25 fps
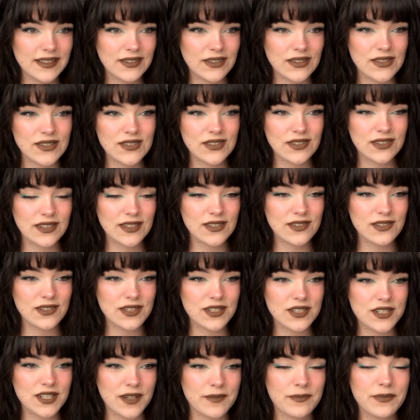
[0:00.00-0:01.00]
To jest to, na co
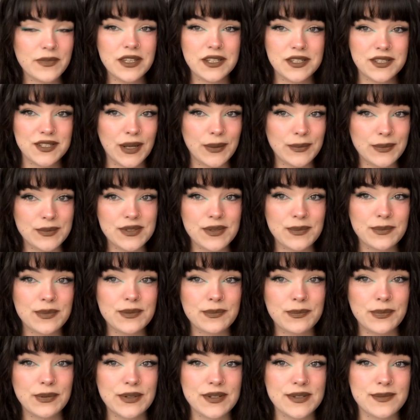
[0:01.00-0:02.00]
liczę i chciałabym
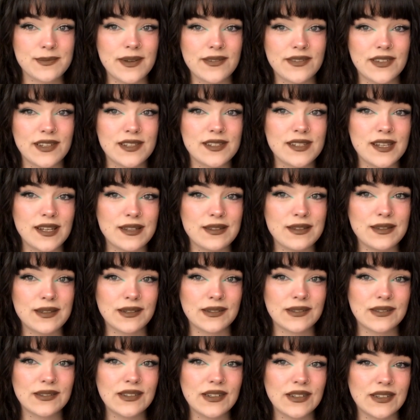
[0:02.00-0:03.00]
sobie porozmawiać z
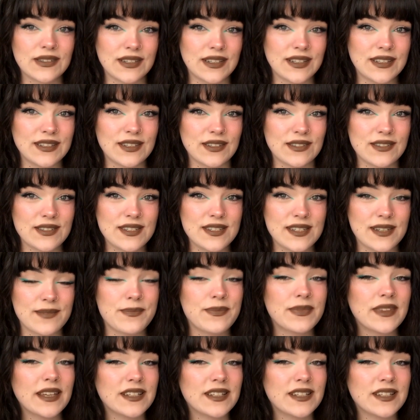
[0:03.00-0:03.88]
Anitą o tej książce.